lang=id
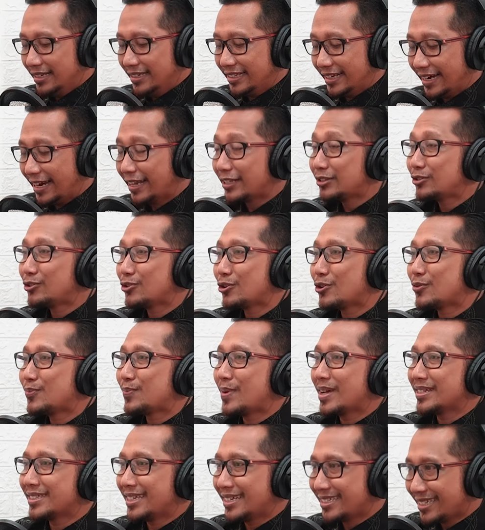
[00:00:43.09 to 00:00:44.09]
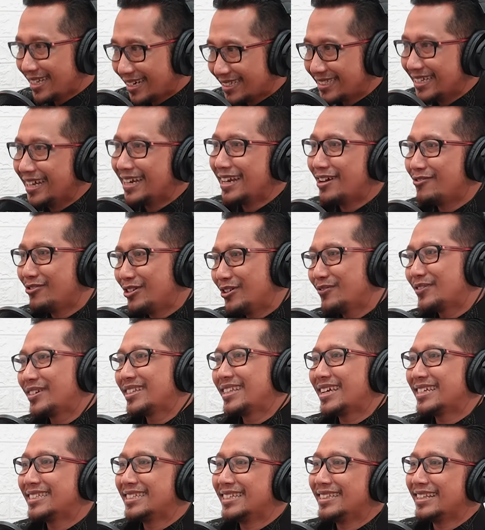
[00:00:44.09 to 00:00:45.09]
Direktur Pasca Sarjana
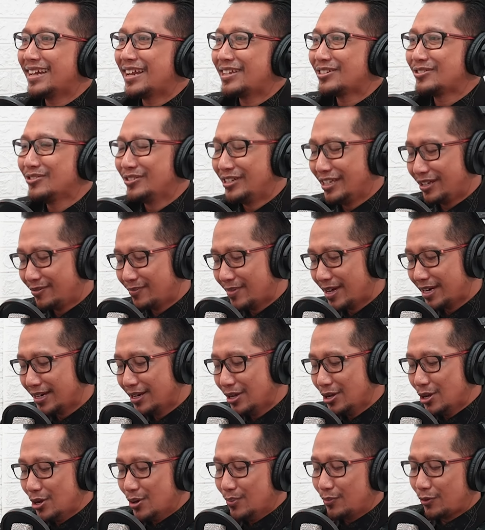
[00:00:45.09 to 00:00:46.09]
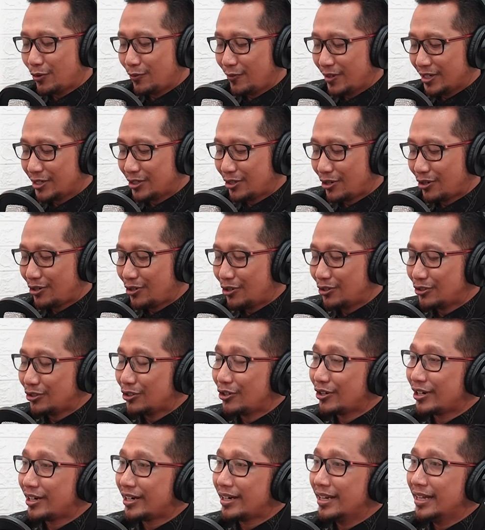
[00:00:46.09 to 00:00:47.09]
Universitas Jenderal Sudirman Profesor
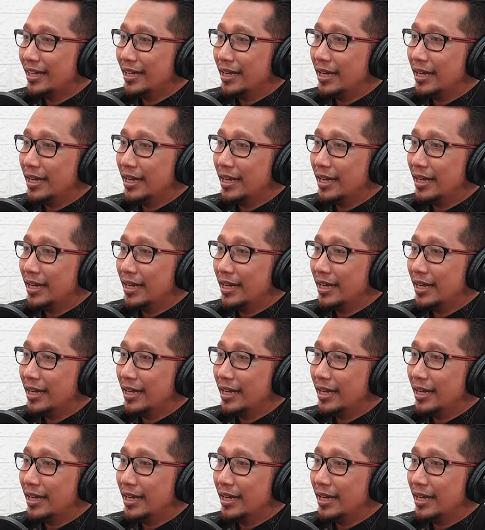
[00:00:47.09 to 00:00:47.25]
Dr.